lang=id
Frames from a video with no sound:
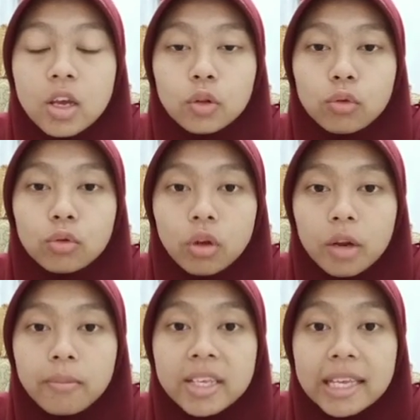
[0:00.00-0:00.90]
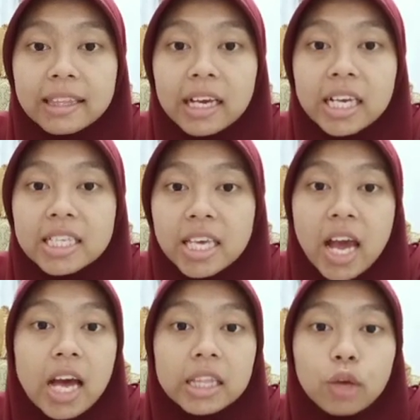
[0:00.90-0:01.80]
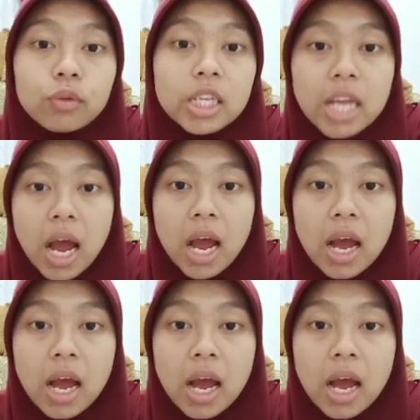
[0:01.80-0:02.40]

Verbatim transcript: To not menyatakannya atau tidak